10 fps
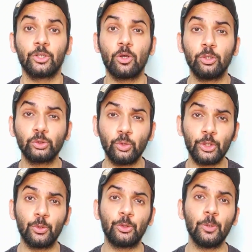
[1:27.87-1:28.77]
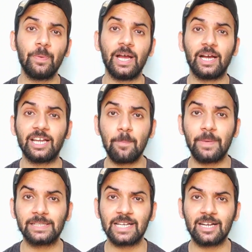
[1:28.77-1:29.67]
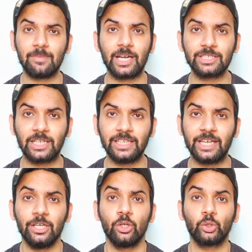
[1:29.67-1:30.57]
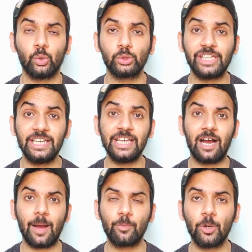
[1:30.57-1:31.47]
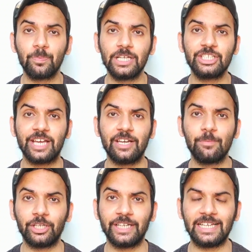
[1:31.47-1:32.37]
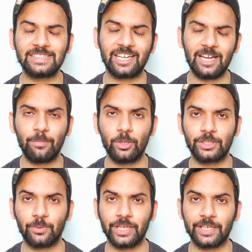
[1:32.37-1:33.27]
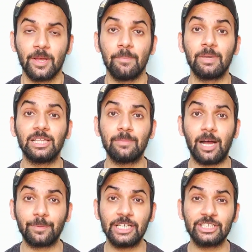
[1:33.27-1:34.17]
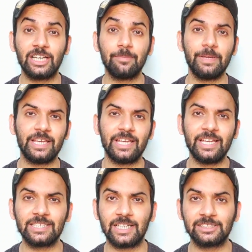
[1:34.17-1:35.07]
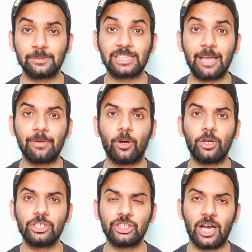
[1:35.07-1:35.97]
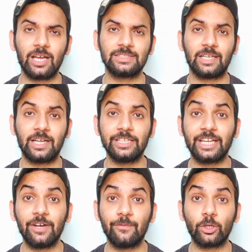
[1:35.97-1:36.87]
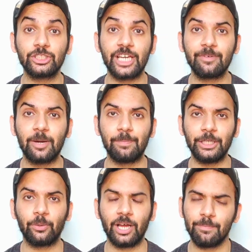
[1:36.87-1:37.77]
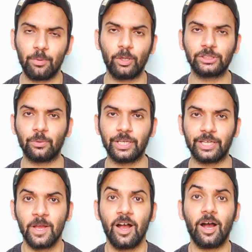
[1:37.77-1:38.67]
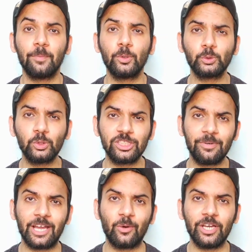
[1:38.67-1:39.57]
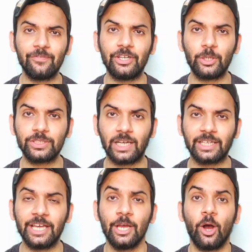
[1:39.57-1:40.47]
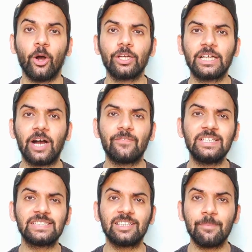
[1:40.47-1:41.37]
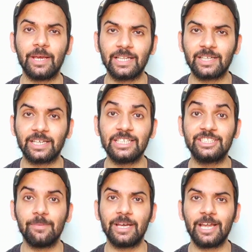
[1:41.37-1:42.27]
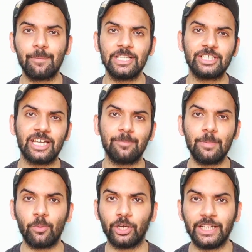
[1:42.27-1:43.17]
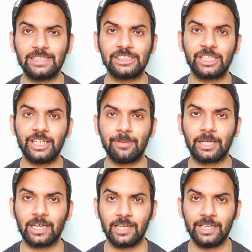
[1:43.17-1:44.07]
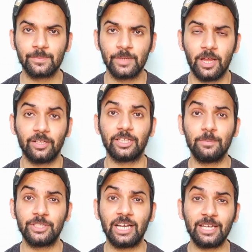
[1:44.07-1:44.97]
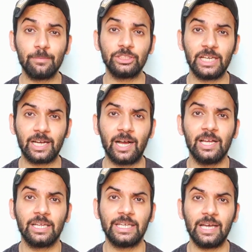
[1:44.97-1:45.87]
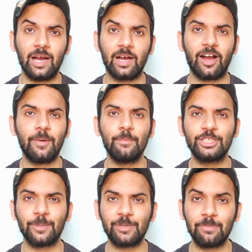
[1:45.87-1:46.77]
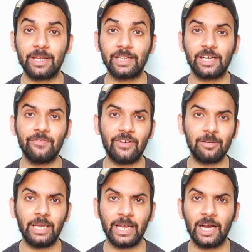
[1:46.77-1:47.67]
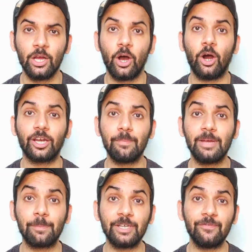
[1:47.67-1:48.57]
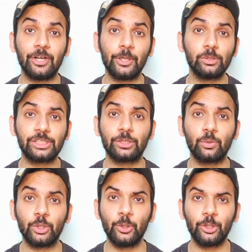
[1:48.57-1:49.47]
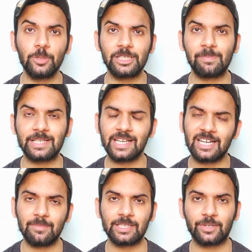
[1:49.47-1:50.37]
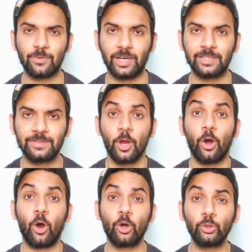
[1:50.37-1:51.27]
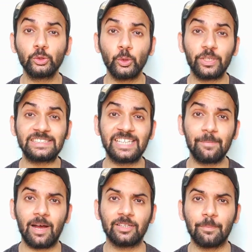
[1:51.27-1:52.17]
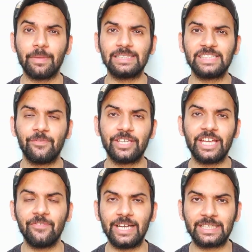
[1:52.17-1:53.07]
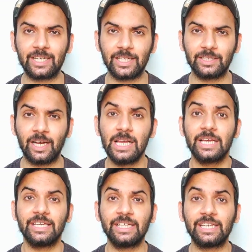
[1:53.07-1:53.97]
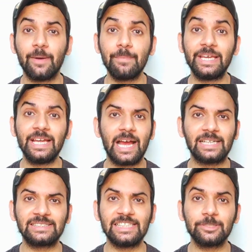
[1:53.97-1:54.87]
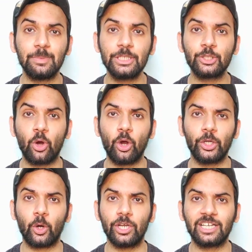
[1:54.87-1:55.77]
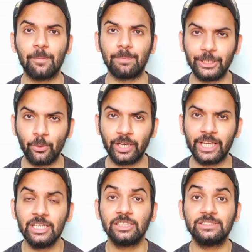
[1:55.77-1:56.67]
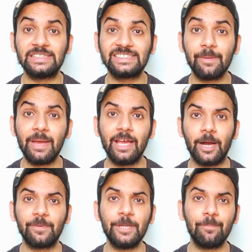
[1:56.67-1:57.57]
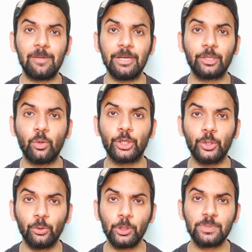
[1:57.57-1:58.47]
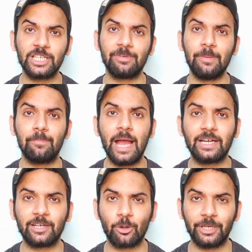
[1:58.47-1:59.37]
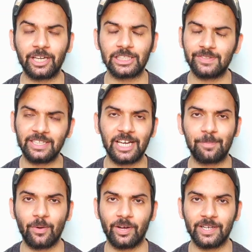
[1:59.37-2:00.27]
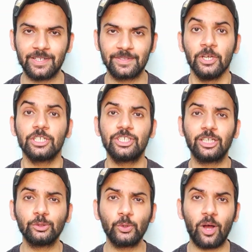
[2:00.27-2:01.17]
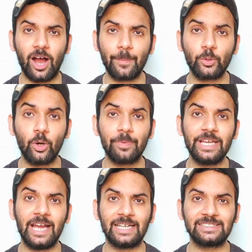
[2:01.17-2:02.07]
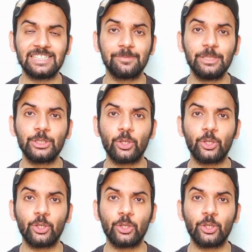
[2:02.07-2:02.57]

क्योंकि दोस्तों यूट्यूब पे अगर आप पैसा कमाना चाहते हैं तो उसके लिए आपको अपना चैनल मोनिटाइज़ करना बहुत ज़रूरी है मतलब आपके चैनल पे 1000 सब्सक्राइबर और 4000 घंटे का वॉच टाइम कंप्लीट होना बहुत ज़रूरी है अब दोस्तों जब रेगुलर वीडियोस डाल के और काफ़ी ज़्यादा मेहनत करके जब मैंने अपने चैनल पर मोनिटाइजेशन इनेबल कर ली तब जाके मुझे लगा कि हाँ अब मुझे अपनी मेहनत का फल मिलेगा और अब मैं अपनी वीडियोस के थ्रू यूट्यूब से पैसा कमा सकूंगा और दोस्तों इसके बाद मैं सिर्फ यही वेट करता था कि कब मेरे एडसेंस में 100 डॉलर कंप्लीट होंगे जिससे मैं अपनी पेमेंट को यूट्यूब से अपने बैंक अकाउंट में ट्रांसफ़र कर पाऊंगा जी हाँ दोस्तों आपको अपने एडसेंस में